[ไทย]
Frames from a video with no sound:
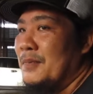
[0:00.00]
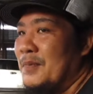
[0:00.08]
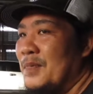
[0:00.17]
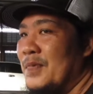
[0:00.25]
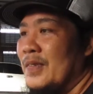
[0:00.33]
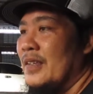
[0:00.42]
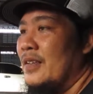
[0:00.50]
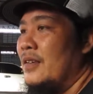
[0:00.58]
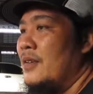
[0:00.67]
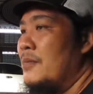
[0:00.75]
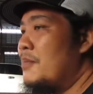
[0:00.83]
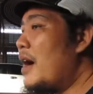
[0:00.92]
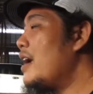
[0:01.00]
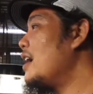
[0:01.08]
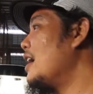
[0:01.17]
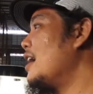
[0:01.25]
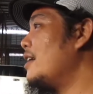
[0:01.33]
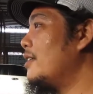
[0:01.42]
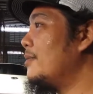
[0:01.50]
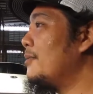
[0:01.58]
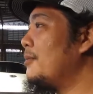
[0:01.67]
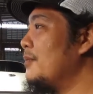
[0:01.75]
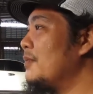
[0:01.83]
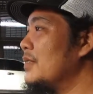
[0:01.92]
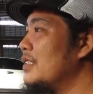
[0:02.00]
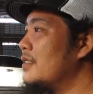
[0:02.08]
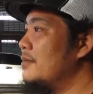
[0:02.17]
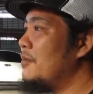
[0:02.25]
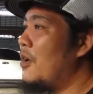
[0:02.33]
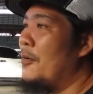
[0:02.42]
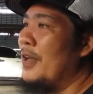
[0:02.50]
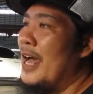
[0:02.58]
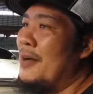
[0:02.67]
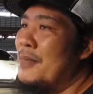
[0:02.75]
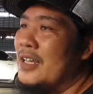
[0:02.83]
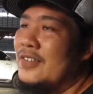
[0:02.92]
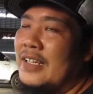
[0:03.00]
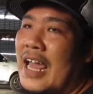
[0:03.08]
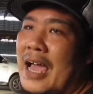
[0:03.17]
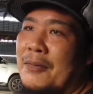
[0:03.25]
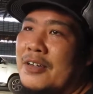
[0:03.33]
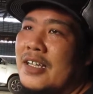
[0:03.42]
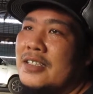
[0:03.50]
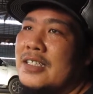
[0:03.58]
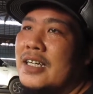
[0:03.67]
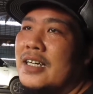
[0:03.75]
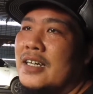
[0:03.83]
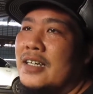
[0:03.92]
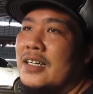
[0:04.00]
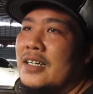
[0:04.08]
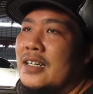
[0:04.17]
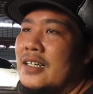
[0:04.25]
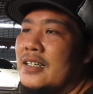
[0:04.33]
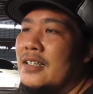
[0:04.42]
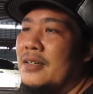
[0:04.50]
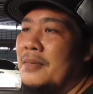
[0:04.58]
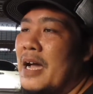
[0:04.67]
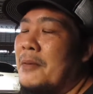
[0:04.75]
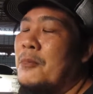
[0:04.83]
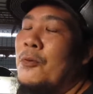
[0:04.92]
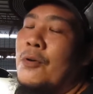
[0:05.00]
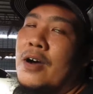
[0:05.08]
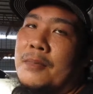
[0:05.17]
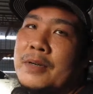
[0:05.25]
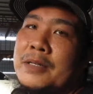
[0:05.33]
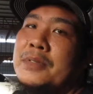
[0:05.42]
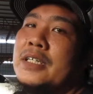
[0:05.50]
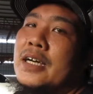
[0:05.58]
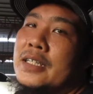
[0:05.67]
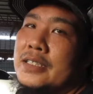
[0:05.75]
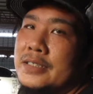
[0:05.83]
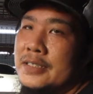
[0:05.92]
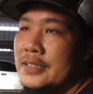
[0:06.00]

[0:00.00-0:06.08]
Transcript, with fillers: อเสียงไม่ฮะพอเวลามาสนามก็จะเจอพักพวกเพื่อนๆอ๋อ